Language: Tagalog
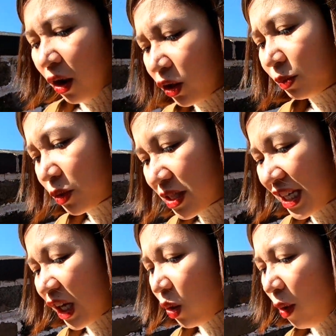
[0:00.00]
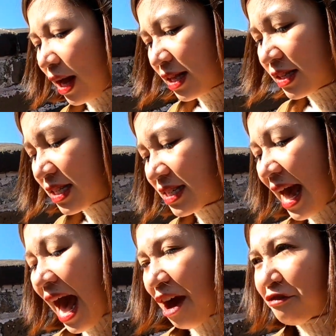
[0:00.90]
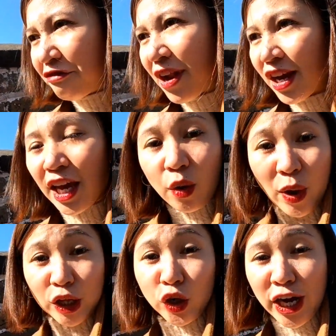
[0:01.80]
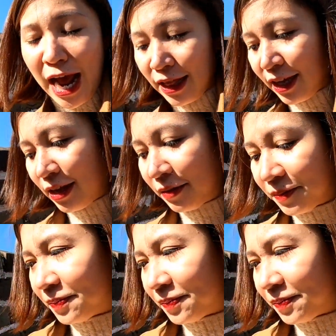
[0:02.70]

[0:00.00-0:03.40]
almost equal sa half ng equator natin.